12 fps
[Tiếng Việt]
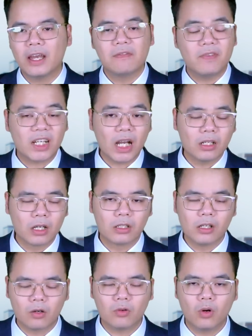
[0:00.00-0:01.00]
và các lực
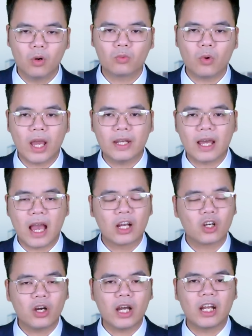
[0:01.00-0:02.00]
lượng của Ukraine
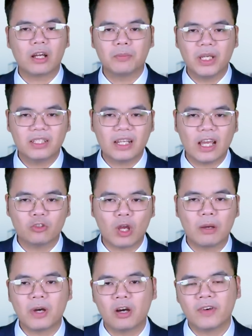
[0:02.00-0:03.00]
có khả năng bị đe
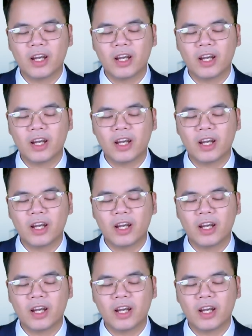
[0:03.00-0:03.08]
dọa bao